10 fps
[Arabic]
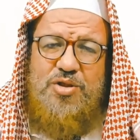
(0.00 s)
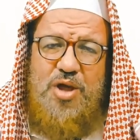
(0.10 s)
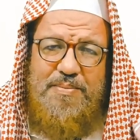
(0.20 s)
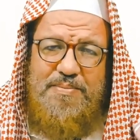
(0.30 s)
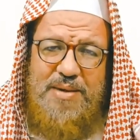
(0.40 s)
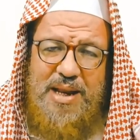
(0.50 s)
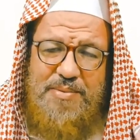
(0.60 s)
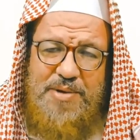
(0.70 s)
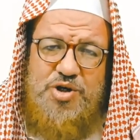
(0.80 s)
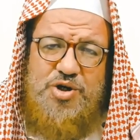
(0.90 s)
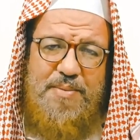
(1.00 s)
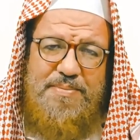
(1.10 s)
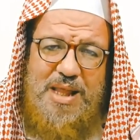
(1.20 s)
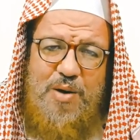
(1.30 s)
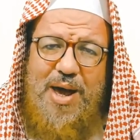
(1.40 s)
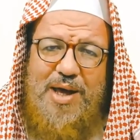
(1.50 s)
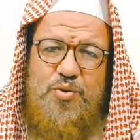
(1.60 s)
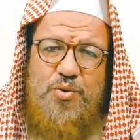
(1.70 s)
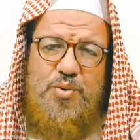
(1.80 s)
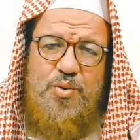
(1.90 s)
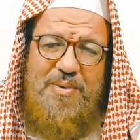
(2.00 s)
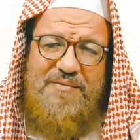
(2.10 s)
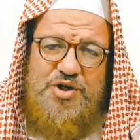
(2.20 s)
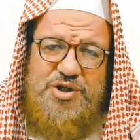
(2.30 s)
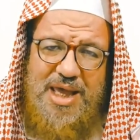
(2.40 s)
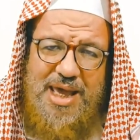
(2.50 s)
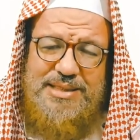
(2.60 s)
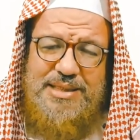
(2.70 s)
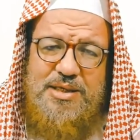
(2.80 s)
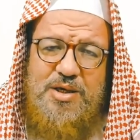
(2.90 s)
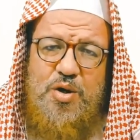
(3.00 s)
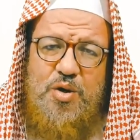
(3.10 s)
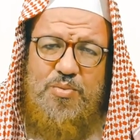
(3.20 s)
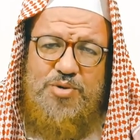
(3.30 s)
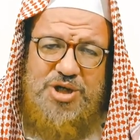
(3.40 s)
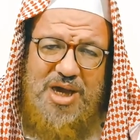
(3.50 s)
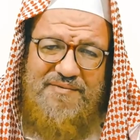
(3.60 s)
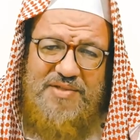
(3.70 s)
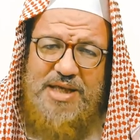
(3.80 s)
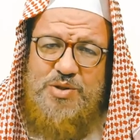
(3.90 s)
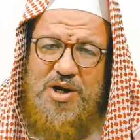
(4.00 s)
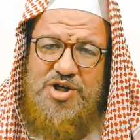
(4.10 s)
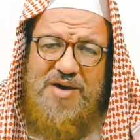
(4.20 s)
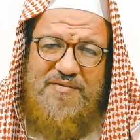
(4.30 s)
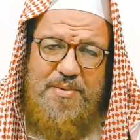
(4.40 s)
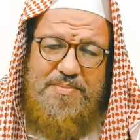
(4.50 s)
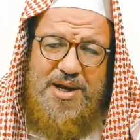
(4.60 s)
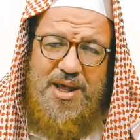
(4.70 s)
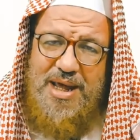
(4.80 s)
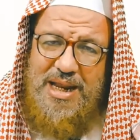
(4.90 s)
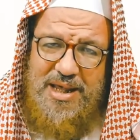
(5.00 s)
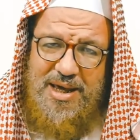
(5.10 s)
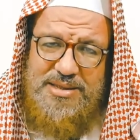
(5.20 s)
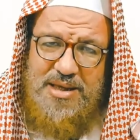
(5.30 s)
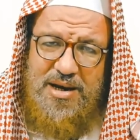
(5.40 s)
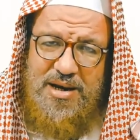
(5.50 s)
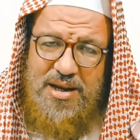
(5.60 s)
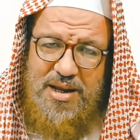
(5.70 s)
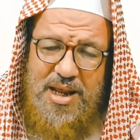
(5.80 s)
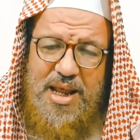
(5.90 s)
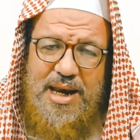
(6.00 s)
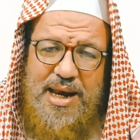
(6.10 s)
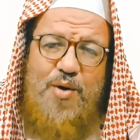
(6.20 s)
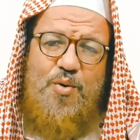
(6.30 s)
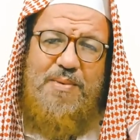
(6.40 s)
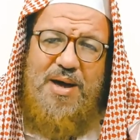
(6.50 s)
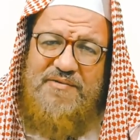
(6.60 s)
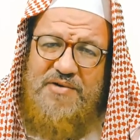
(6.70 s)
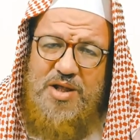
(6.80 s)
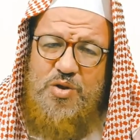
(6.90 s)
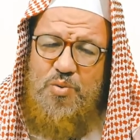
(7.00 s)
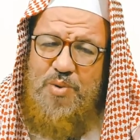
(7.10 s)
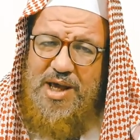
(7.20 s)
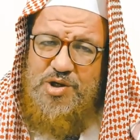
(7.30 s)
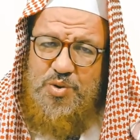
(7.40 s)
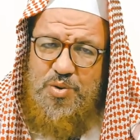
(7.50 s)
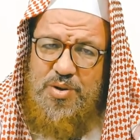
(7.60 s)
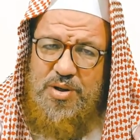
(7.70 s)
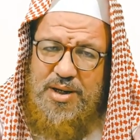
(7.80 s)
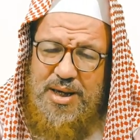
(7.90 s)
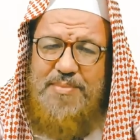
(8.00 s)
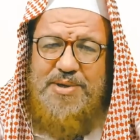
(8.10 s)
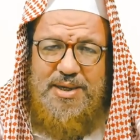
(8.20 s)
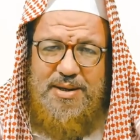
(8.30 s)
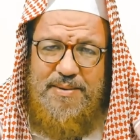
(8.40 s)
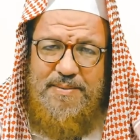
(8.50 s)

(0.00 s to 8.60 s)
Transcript: طب اللي بيخشى ربنا لوحده ومفيش ناس مش شايف ناس ولا شايف ربنا ايه اللي يحصل له مغفرة وأجر كبير